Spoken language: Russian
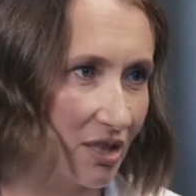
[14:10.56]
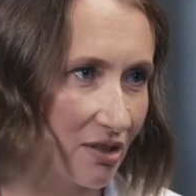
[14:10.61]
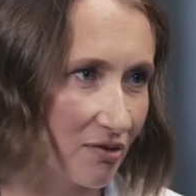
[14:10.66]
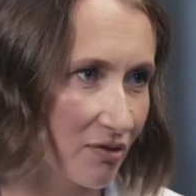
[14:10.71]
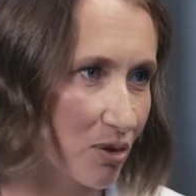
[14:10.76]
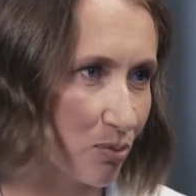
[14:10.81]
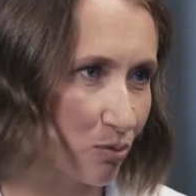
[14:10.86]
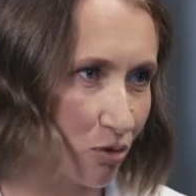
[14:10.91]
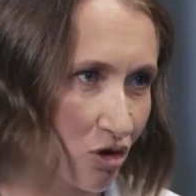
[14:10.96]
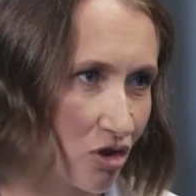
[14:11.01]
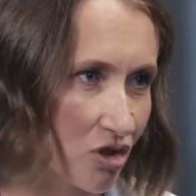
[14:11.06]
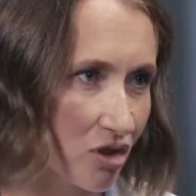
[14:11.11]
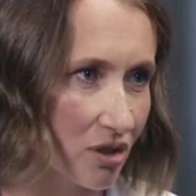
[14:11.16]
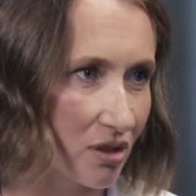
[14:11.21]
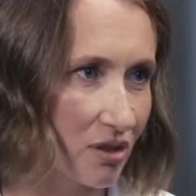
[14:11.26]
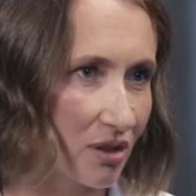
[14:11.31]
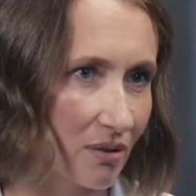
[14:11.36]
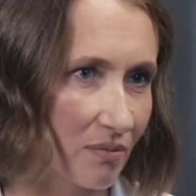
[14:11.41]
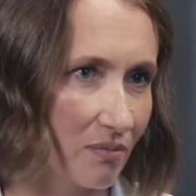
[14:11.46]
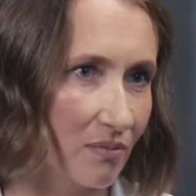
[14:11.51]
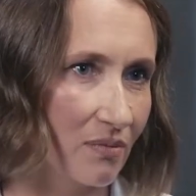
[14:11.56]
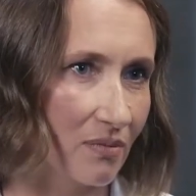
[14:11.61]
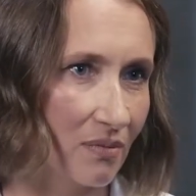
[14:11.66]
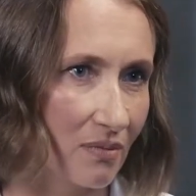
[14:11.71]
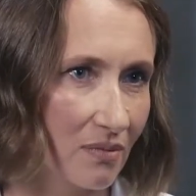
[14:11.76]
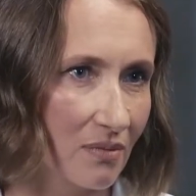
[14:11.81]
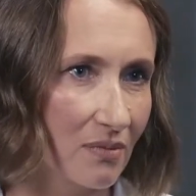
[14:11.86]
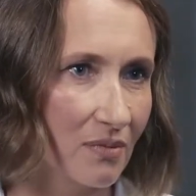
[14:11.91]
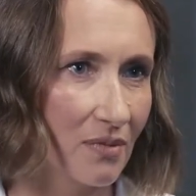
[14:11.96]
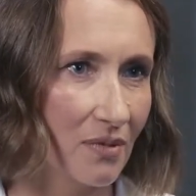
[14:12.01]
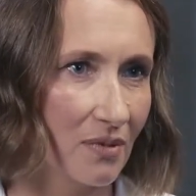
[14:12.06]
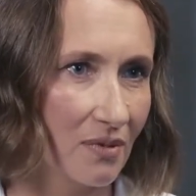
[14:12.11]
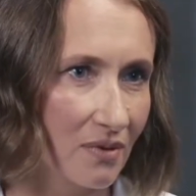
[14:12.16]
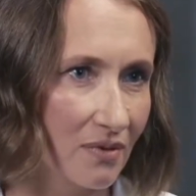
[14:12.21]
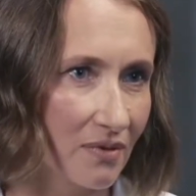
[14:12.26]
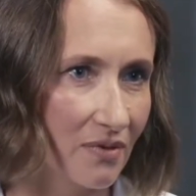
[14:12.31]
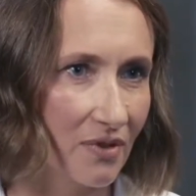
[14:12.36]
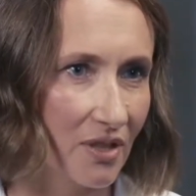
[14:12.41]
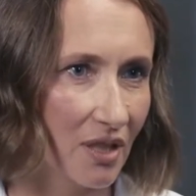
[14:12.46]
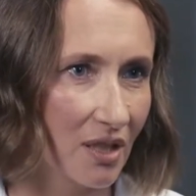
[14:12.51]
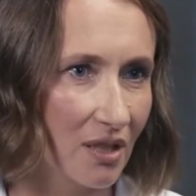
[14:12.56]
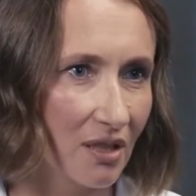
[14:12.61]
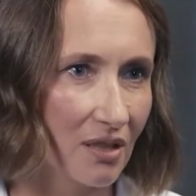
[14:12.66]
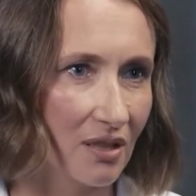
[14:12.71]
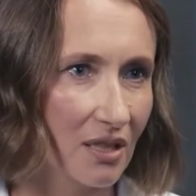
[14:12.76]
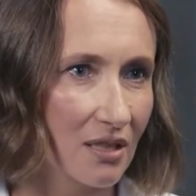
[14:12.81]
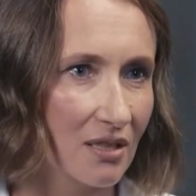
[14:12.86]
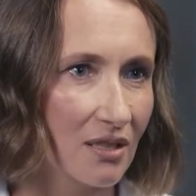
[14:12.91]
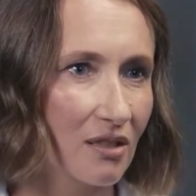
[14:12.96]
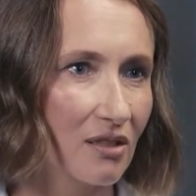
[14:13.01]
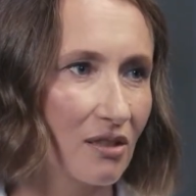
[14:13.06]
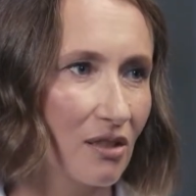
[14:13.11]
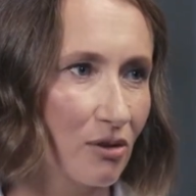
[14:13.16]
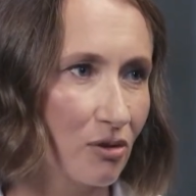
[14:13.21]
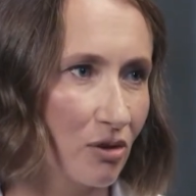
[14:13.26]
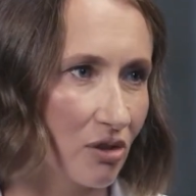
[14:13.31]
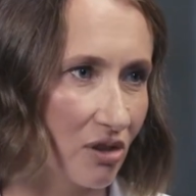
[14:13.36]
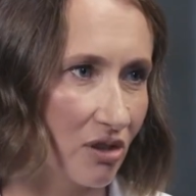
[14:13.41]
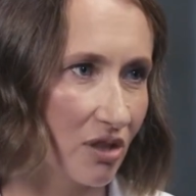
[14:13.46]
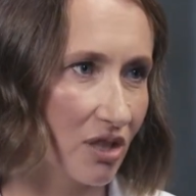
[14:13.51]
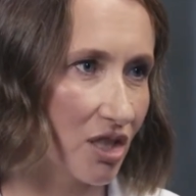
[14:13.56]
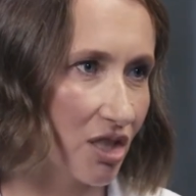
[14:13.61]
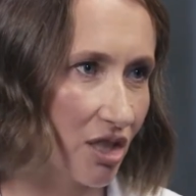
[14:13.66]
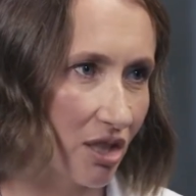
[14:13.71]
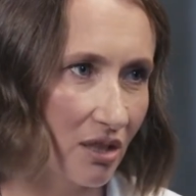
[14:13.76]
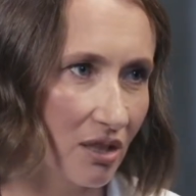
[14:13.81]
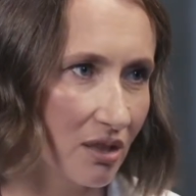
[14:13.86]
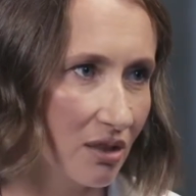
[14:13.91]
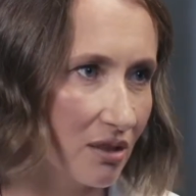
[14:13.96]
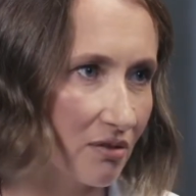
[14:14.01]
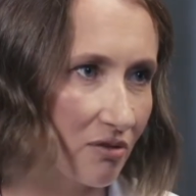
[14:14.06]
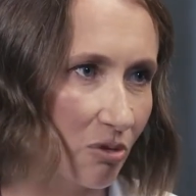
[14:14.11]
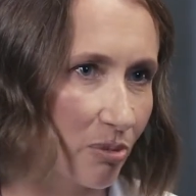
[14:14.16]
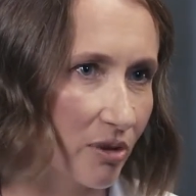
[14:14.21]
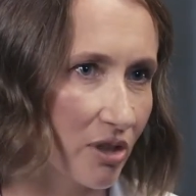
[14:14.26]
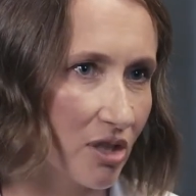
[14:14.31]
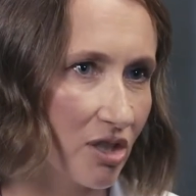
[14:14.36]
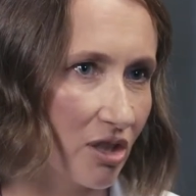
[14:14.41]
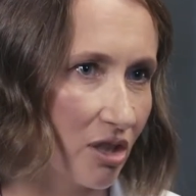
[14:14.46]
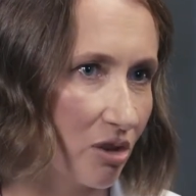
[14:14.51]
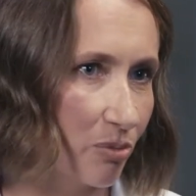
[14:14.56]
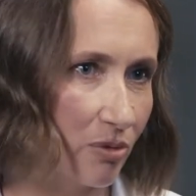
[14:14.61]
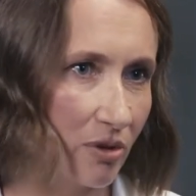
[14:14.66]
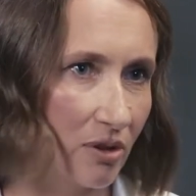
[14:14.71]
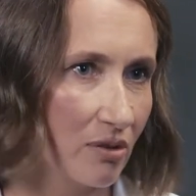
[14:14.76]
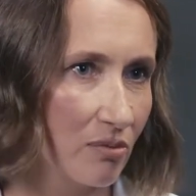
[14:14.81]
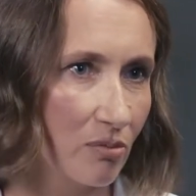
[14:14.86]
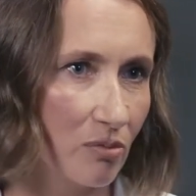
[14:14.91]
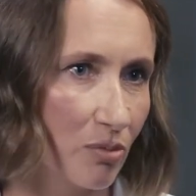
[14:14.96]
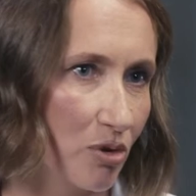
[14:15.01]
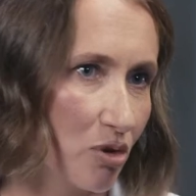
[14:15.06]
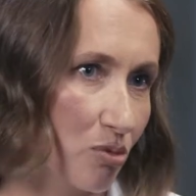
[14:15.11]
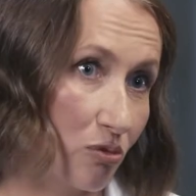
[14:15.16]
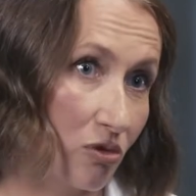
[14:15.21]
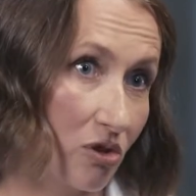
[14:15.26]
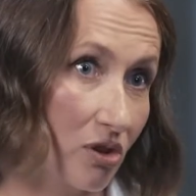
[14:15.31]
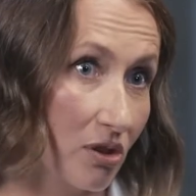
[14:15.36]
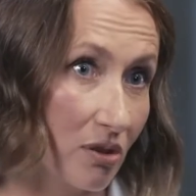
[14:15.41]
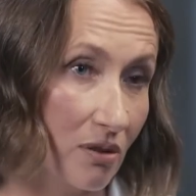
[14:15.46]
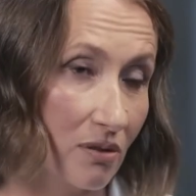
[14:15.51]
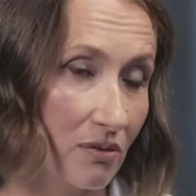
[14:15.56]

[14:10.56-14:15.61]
есть возможность там э, всякие тест and learn решения воплощать, поэтому почему нет?